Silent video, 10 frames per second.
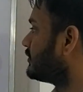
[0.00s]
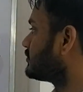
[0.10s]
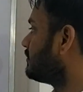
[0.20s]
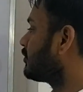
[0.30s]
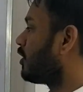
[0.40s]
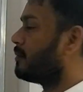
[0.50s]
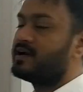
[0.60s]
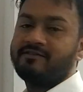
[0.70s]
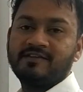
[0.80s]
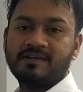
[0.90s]
फर्स्ट टर्म और
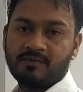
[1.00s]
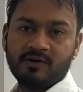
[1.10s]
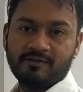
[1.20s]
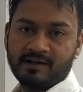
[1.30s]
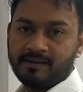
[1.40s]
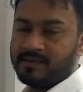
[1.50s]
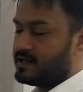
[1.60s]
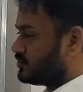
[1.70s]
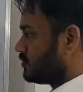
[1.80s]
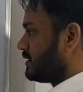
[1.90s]
कॉमन डिफरेंस आपको गिवन है
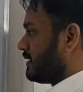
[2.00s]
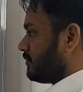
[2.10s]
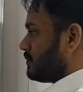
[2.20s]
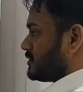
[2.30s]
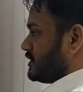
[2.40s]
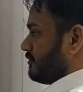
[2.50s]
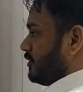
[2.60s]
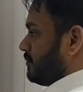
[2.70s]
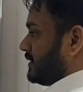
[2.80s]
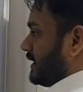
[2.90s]
जो मैंने आपको पिछले
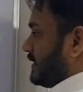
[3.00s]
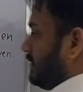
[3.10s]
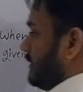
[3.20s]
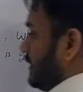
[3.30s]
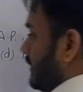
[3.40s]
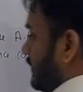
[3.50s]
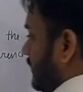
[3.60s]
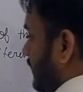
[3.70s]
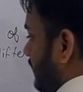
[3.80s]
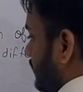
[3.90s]
वीडियो में बताया था
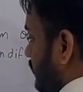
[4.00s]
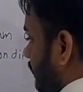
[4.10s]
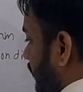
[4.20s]
कि जो